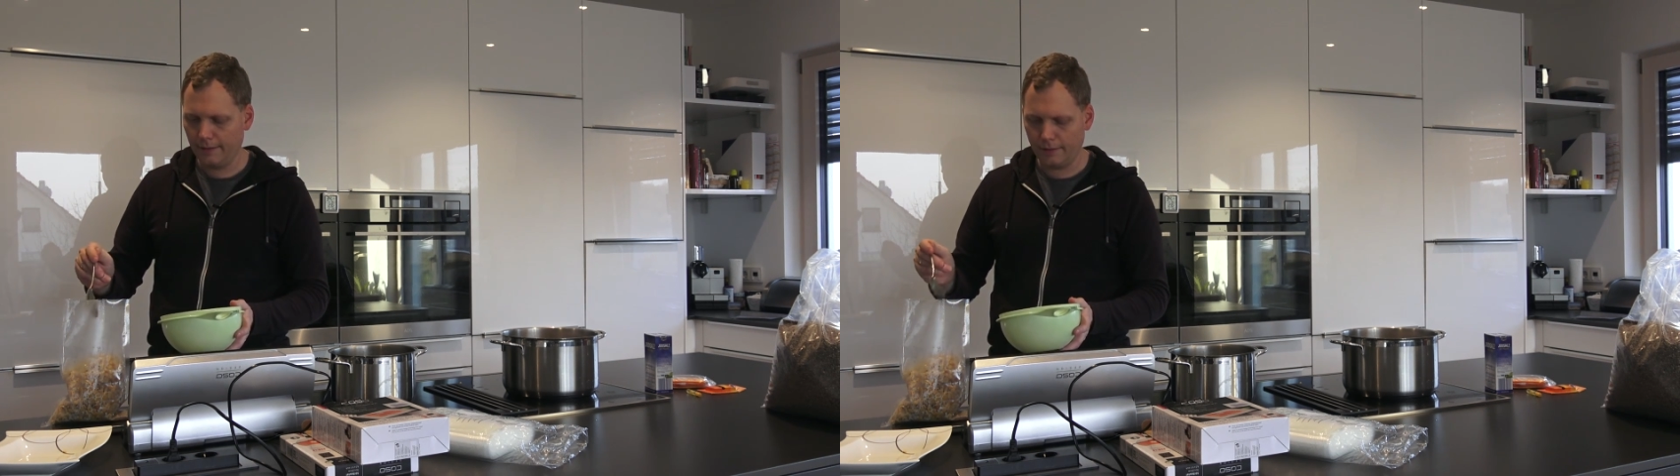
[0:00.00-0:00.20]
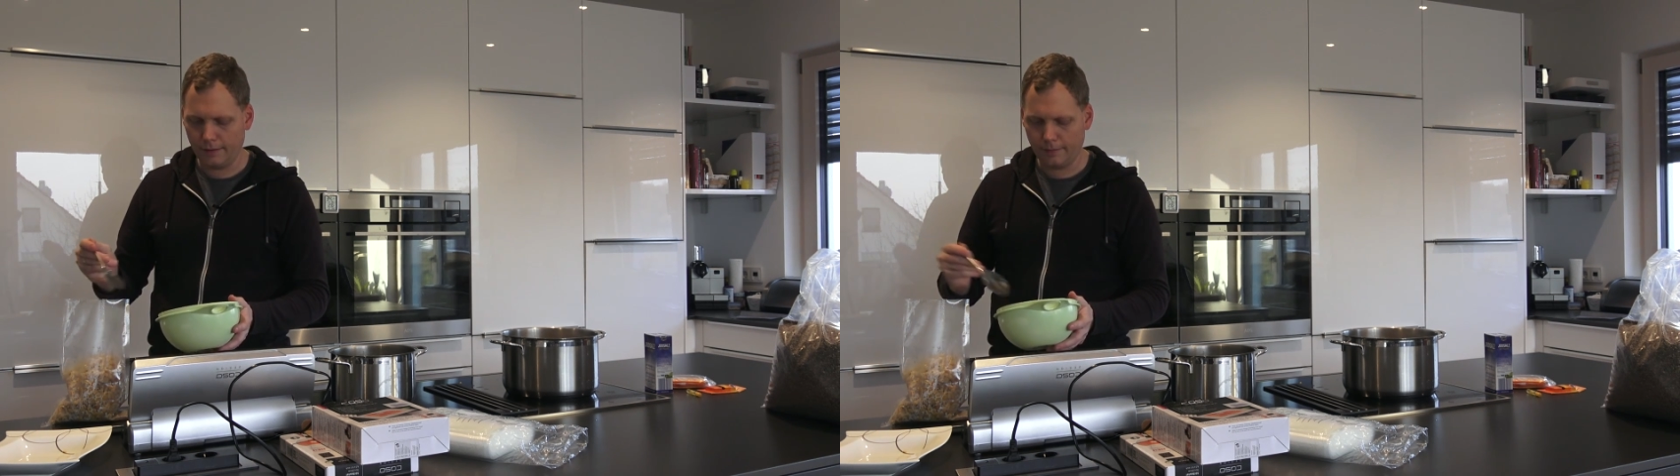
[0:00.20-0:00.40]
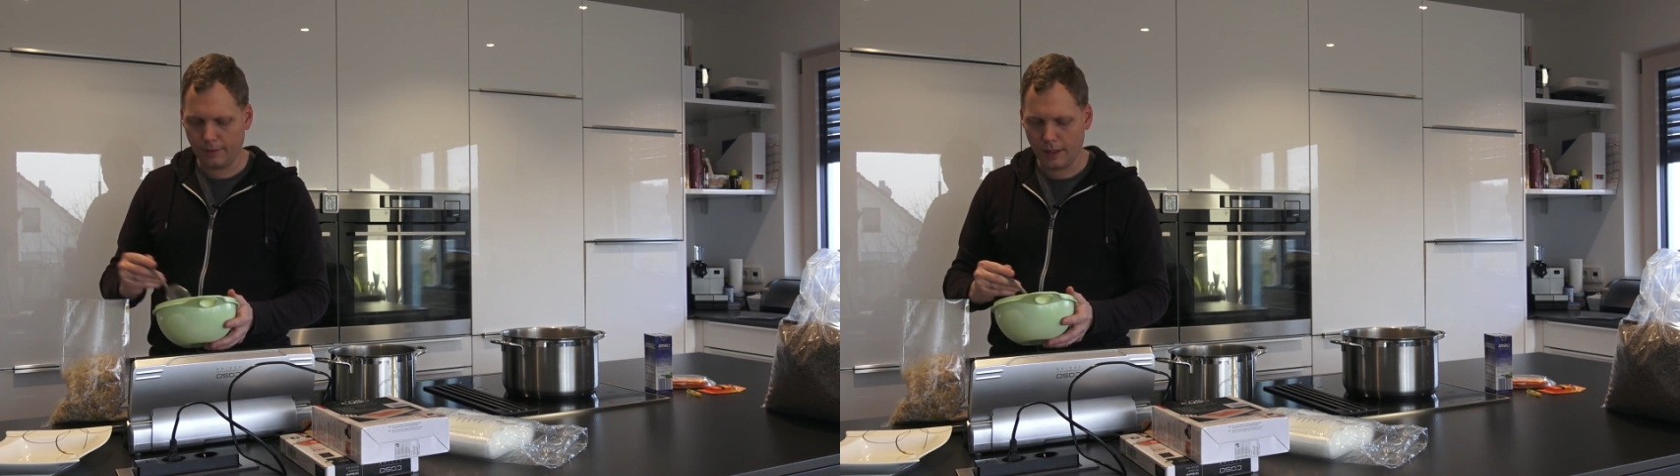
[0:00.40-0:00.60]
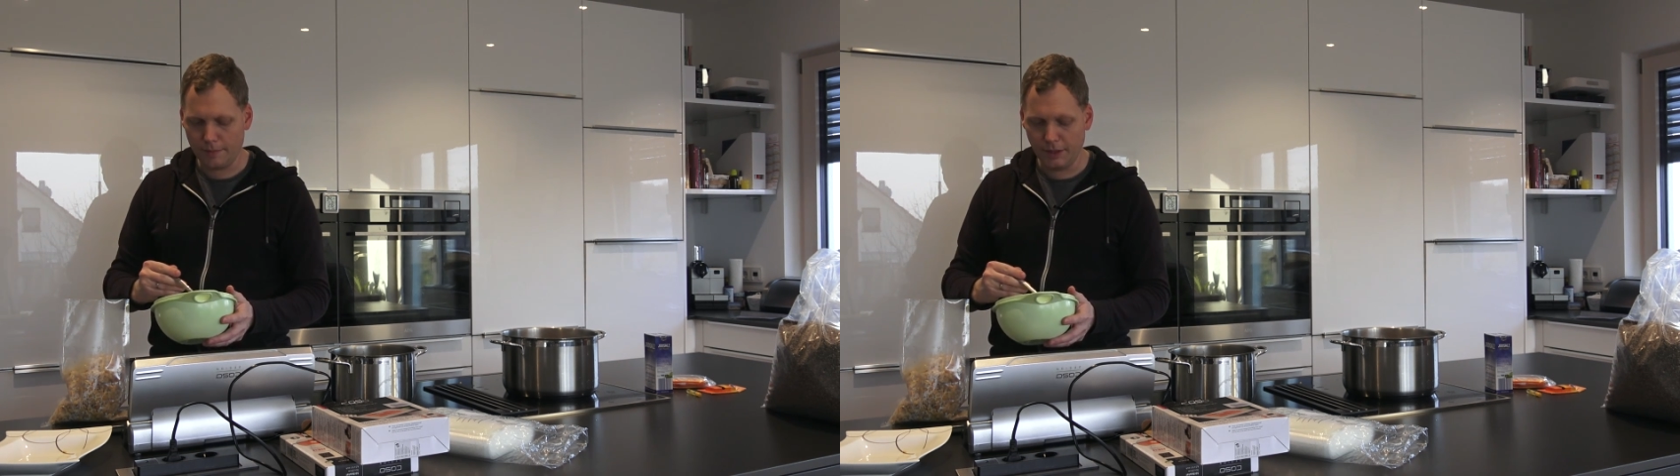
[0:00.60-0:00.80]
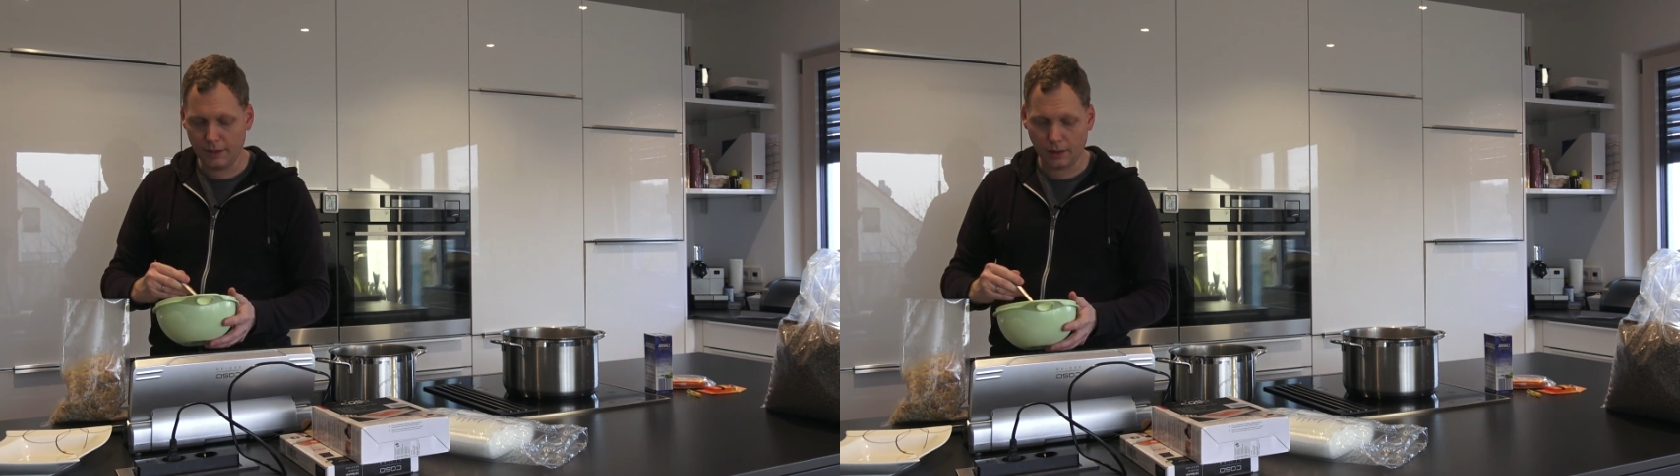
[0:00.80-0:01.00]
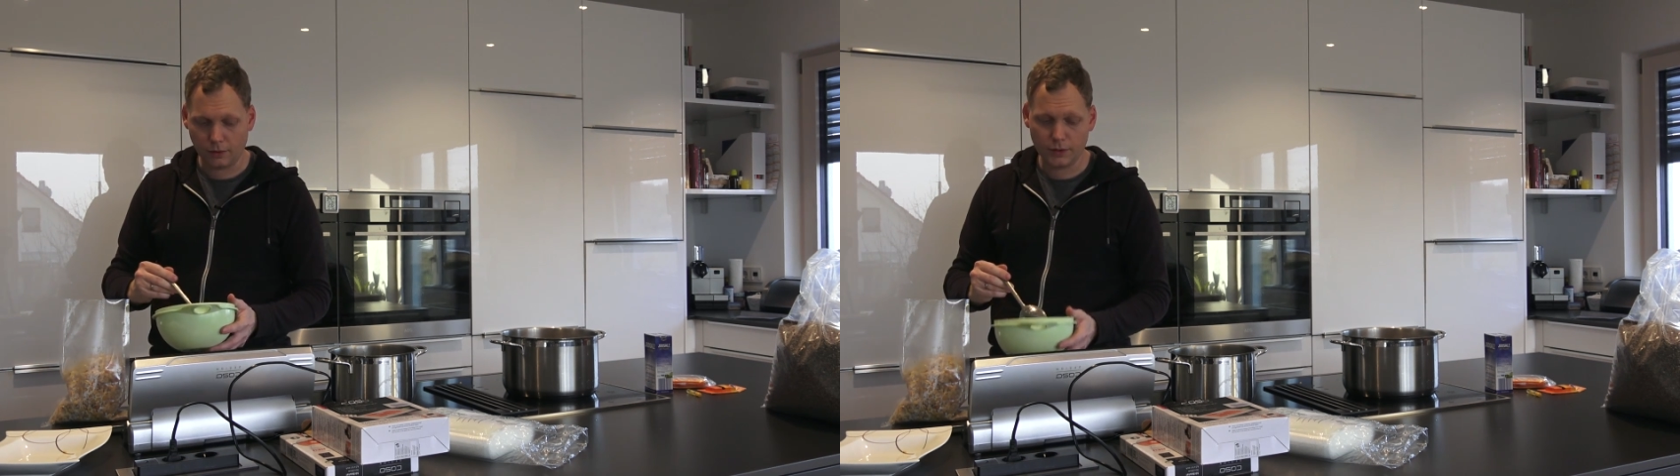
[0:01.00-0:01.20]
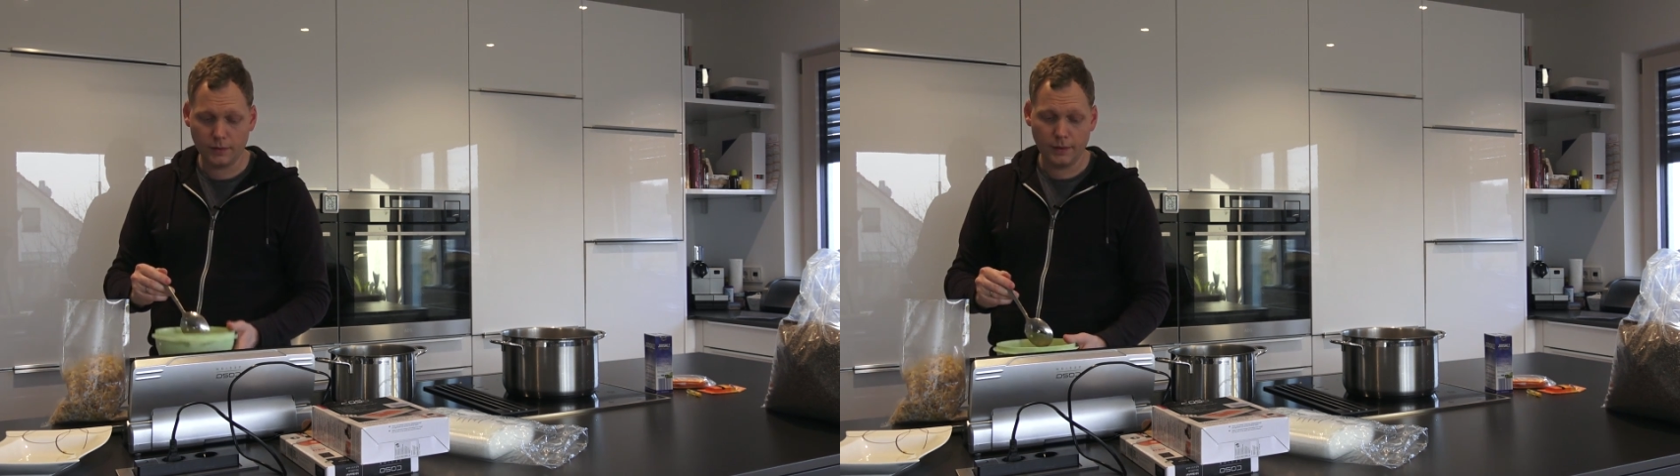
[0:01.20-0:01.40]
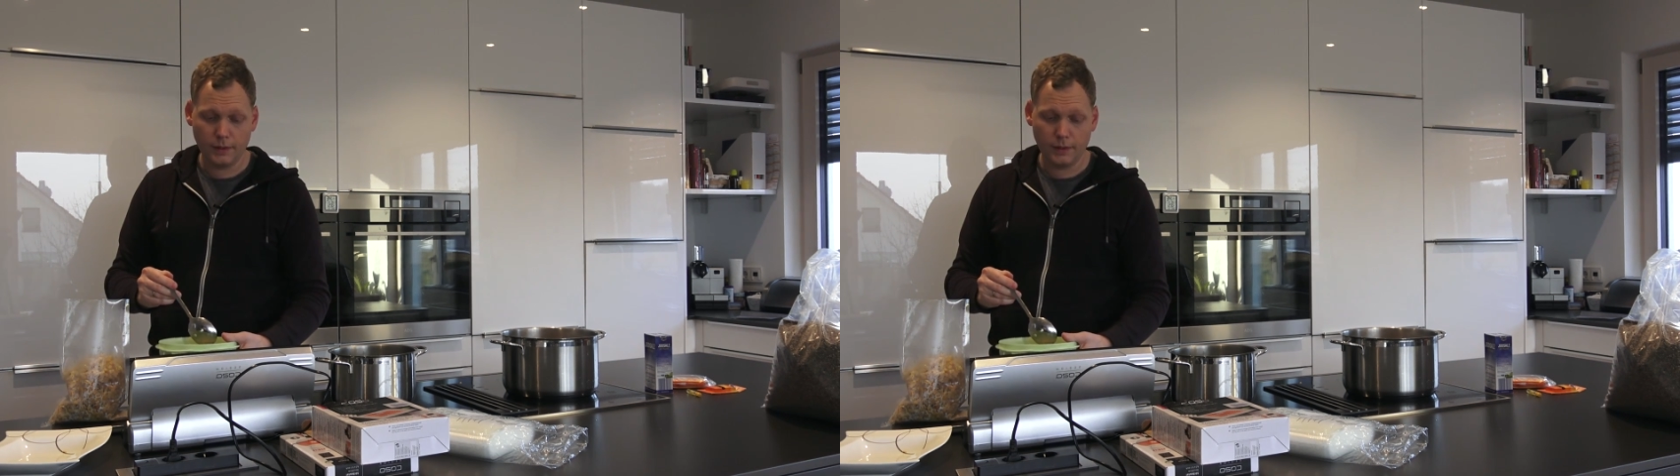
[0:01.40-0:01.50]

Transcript: ähm, halt mit raus.